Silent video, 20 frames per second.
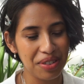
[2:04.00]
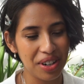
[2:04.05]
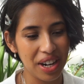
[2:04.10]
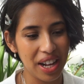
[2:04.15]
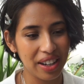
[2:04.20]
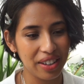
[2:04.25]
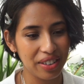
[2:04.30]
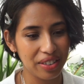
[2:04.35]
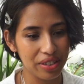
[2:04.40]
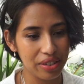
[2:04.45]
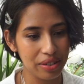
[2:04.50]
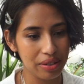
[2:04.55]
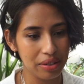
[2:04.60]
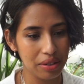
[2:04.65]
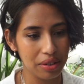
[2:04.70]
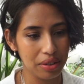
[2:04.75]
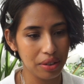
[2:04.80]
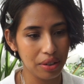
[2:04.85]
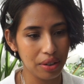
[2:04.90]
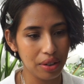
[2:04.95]
voilà, quand,
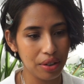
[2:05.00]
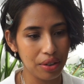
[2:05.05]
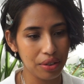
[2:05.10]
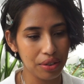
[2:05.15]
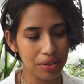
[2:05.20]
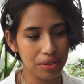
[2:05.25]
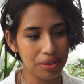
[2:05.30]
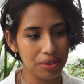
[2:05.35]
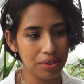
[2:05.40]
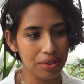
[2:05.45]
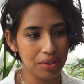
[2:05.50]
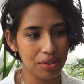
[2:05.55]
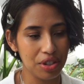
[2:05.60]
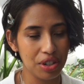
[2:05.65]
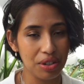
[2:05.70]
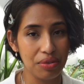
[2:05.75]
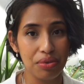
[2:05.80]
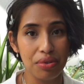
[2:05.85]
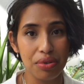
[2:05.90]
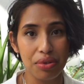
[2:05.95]
quand
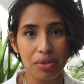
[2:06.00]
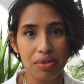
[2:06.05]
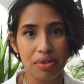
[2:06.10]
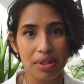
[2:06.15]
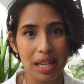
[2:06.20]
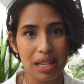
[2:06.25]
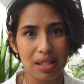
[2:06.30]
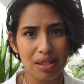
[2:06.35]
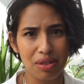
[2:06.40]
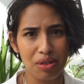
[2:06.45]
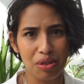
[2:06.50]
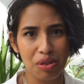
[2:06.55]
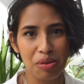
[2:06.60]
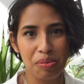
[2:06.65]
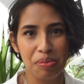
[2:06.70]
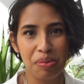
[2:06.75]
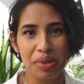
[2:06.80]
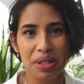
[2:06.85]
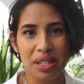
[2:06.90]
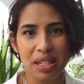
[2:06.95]
j'ai vu ce test
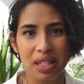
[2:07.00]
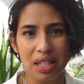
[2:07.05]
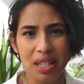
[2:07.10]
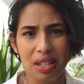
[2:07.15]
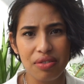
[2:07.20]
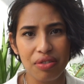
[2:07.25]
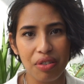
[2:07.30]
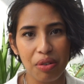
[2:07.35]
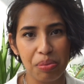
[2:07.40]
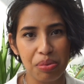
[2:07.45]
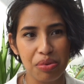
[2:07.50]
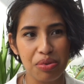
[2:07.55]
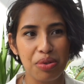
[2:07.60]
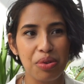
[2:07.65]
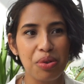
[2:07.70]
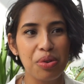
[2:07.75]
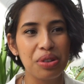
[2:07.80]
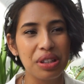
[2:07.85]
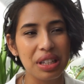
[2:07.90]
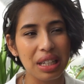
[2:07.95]
positif, en
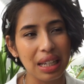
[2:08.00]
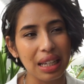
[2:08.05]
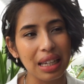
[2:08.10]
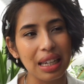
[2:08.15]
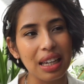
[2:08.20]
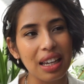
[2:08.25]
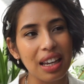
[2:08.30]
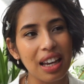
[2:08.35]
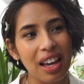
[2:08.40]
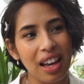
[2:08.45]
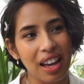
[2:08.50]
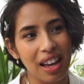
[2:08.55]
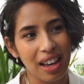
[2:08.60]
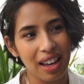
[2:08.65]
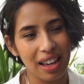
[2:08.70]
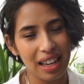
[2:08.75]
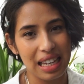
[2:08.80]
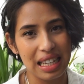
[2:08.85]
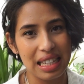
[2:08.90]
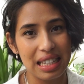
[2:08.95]
plus le trait
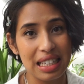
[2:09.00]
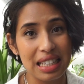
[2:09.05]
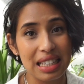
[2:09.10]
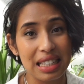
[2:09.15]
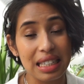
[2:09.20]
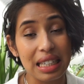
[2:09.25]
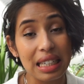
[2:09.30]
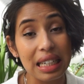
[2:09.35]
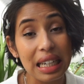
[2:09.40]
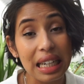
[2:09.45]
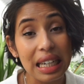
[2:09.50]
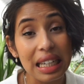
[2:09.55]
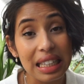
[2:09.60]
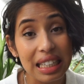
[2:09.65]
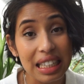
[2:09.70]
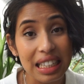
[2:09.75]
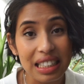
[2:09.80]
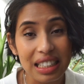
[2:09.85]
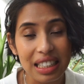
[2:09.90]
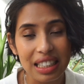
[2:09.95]
était très
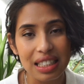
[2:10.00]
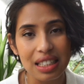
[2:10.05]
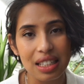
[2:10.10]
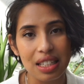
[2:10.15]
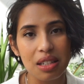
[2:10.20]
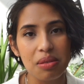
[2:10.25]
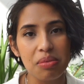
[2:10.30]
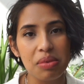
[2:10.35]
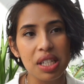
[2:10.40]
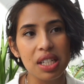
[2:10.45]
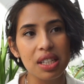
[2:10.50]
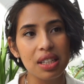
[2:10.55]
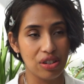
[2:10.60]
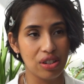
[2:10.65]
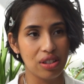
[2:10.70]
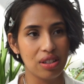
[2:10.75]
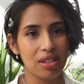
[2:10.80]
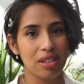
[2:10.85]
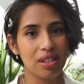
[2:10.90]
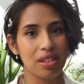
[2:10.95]
très très timide.
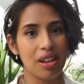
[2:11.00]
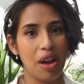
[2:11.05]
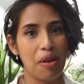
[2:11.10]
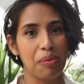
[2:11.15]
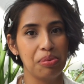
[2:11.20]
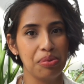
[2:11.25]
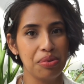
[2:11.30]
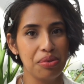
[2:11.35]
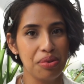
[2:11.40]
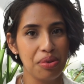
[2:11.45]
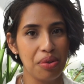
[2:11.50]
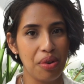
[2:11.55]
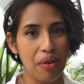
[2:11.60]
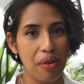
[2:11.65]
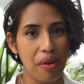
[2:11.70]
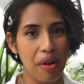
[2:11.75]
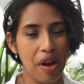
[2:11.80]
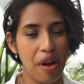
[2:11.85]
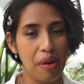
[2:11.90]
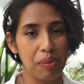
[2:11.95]
J'étais un peu
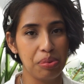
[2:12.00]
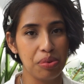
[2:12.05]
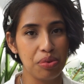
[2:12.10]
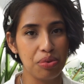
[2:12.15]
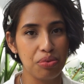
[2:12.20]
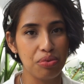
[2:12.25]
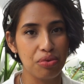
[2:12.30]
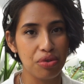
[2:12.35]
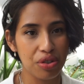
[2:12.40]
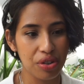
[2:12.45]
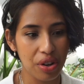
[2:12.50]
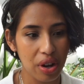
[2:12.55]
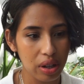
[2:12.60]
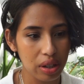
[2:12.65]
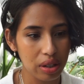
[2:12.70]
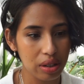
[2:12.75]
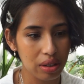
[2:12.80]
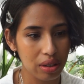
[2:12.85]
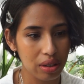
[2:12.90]
un peu sous le choc